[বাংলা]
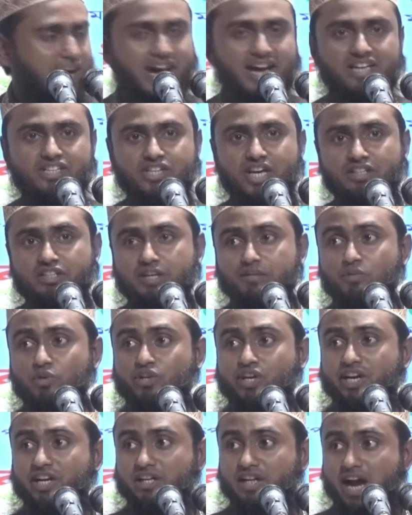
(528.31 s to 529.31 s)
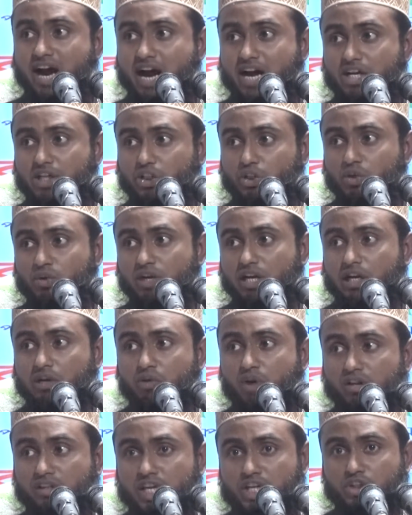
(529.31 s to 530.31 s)
আর যাদের মুখের গান শুনলে
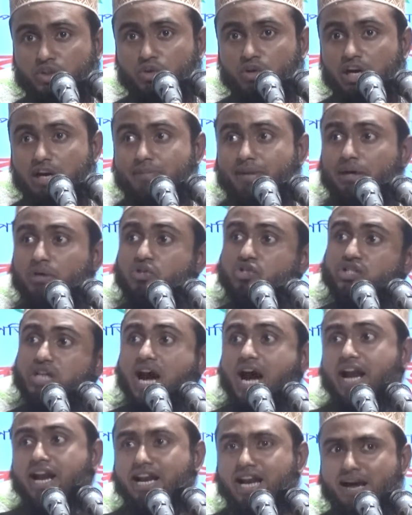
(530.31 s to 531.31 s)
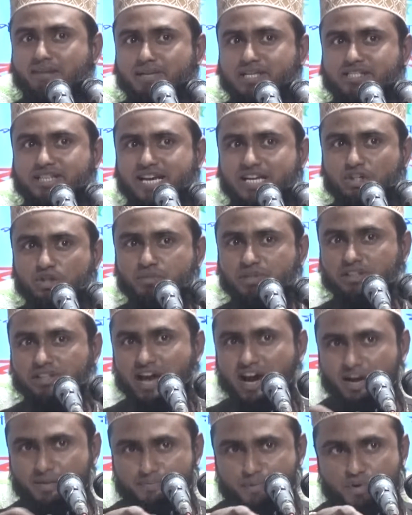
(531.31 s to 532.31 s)
কথা শুনলে মানুষ জাহান নামে যায় তুমি
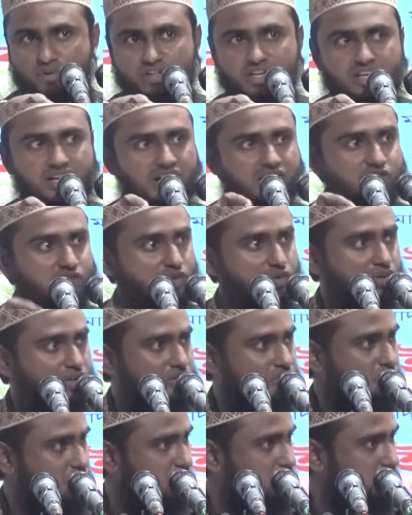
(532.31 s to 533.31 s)
তার পক্ষে কাজ করেছ